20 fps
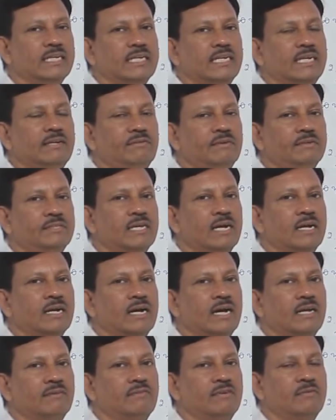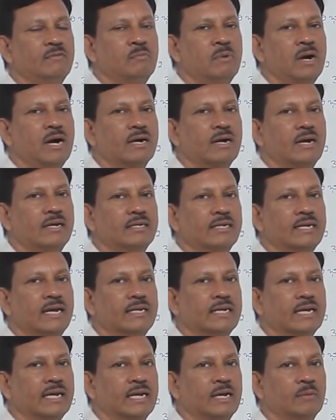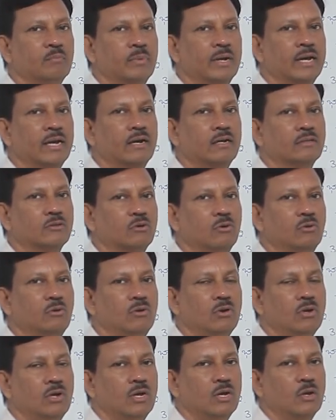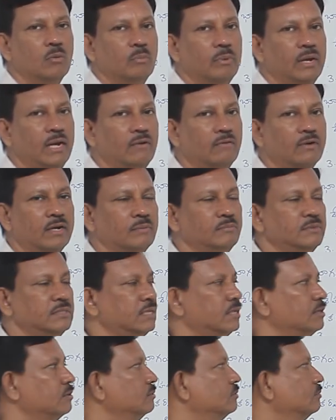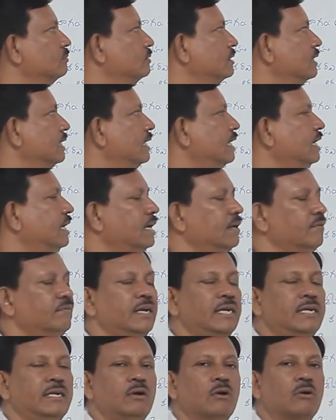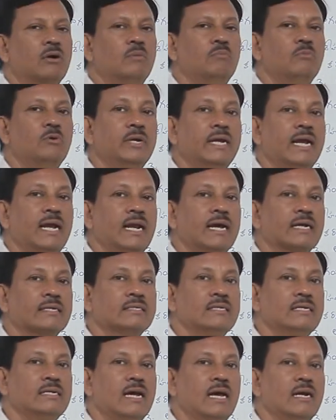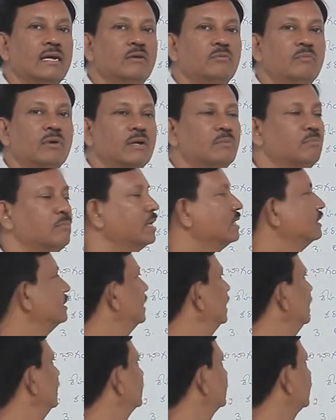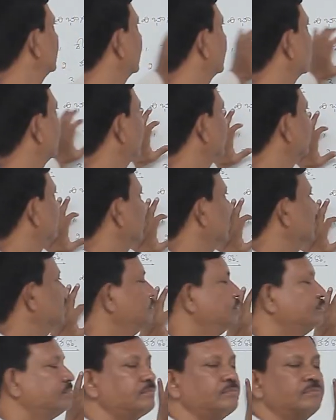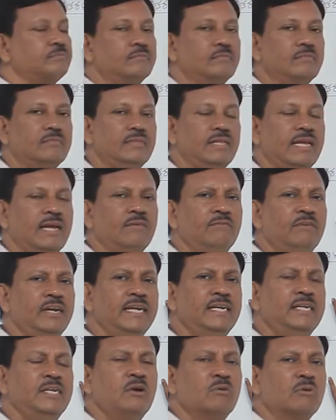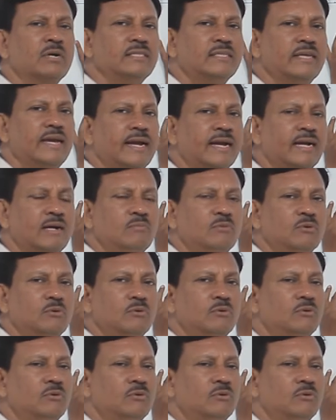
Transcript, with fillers: ఈ విధంగా ఈ విభాగానికి అనేక పేర్లతో పిలవడం జరుగుతుంది వీటి యొక్క ముఖ్య లక్షణాలను మనం పరిశీలించినట్లయితే వీటి యొక్క దేహము